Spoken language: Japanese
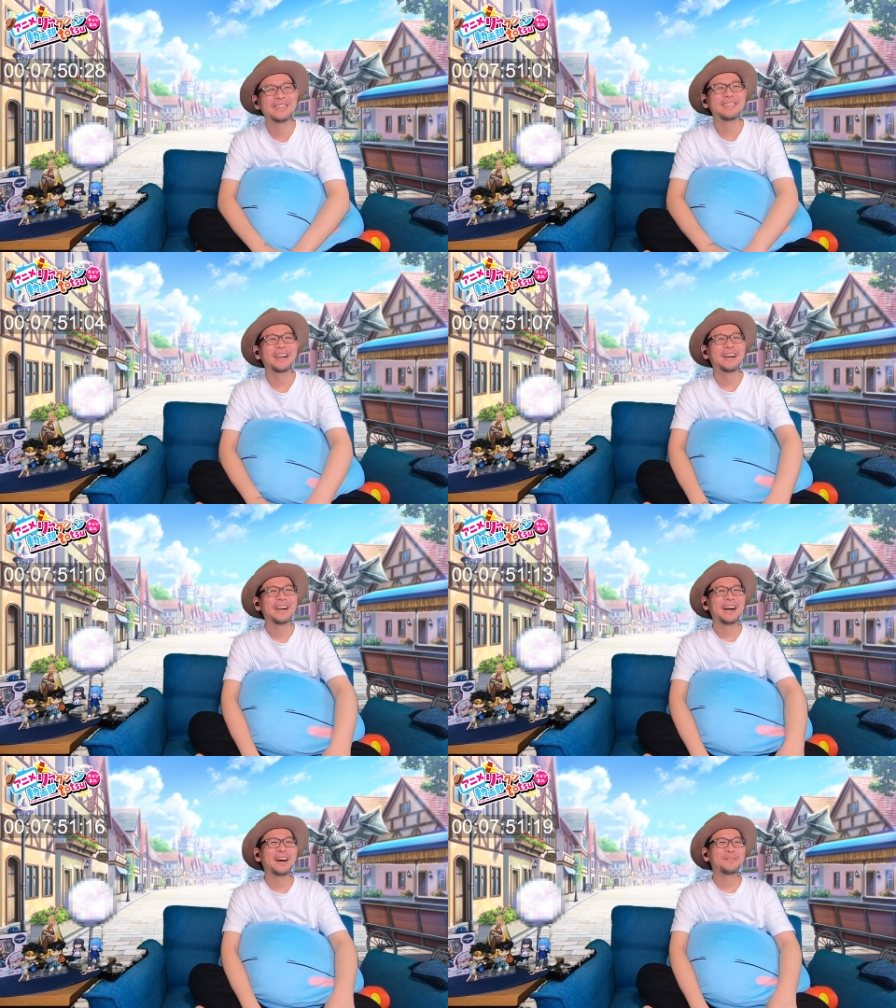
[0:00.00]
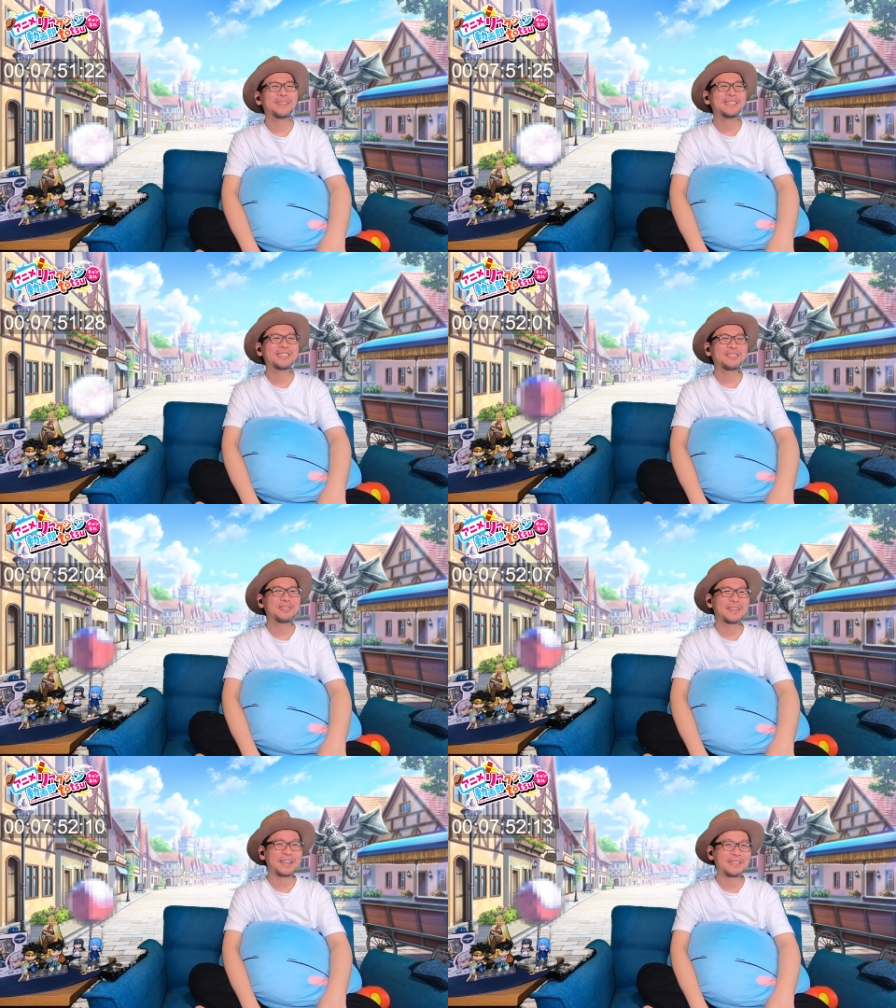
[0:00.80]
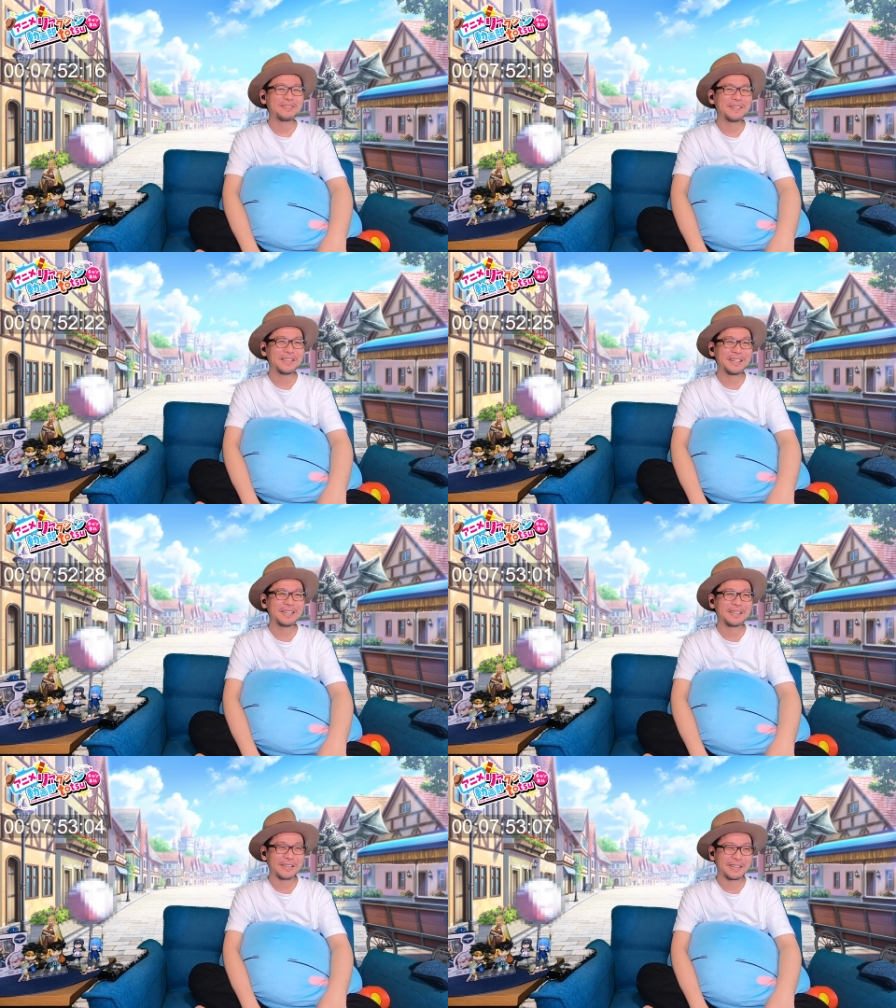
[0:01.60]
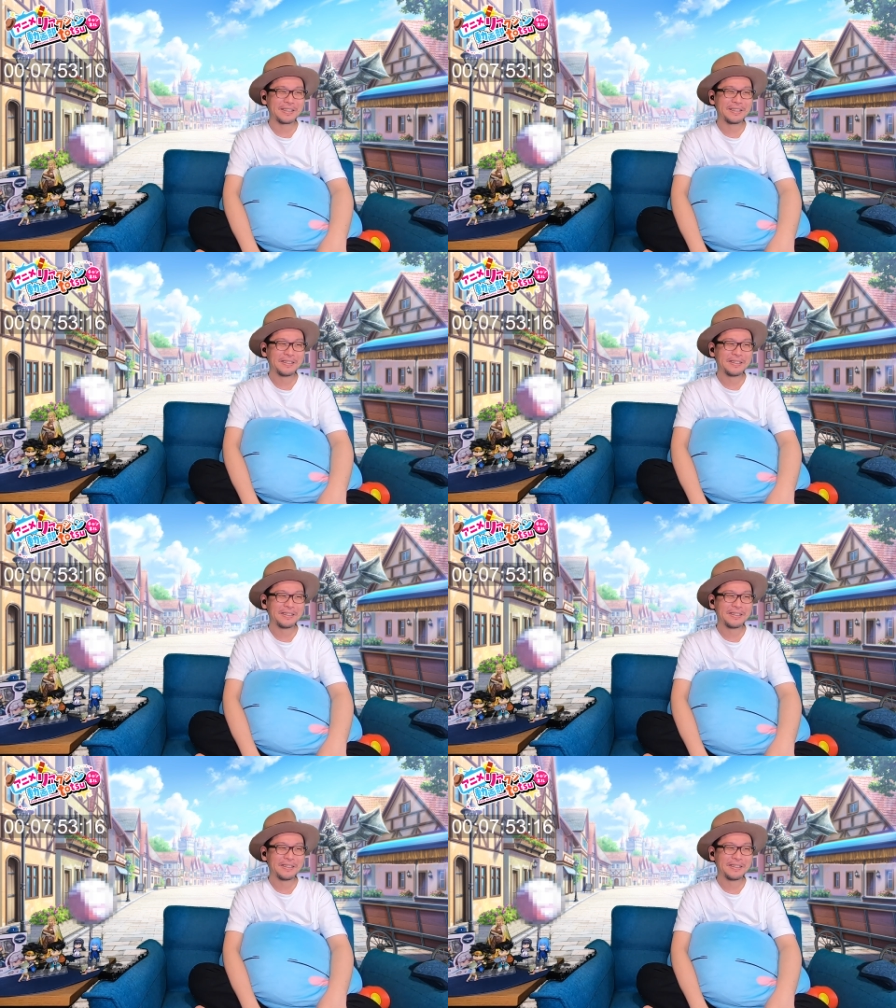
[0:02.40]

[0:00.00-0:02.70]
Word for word: いや、破滅とか言わないで。